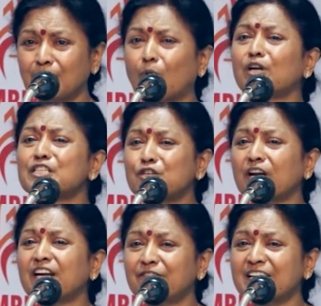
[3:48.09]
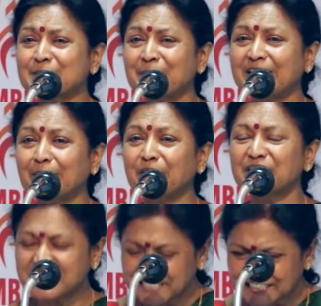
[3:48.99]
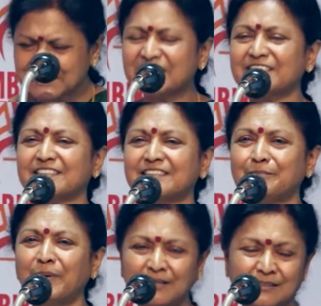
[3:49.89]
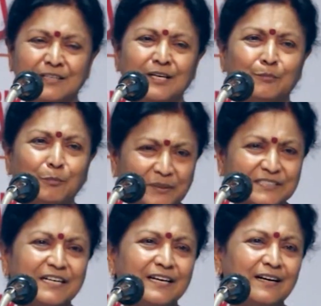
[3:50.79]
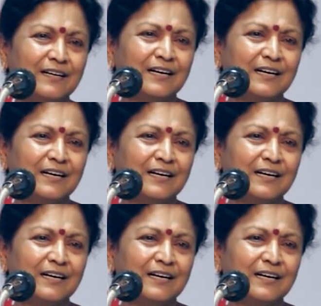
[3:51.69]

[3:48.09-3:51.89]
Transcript: வாட் இஸ் யுவர் இன்வெஸ்ட்மெண்ட் அப்படின்னு சிரிச்சு பா முப்பத்தி ரெண்டா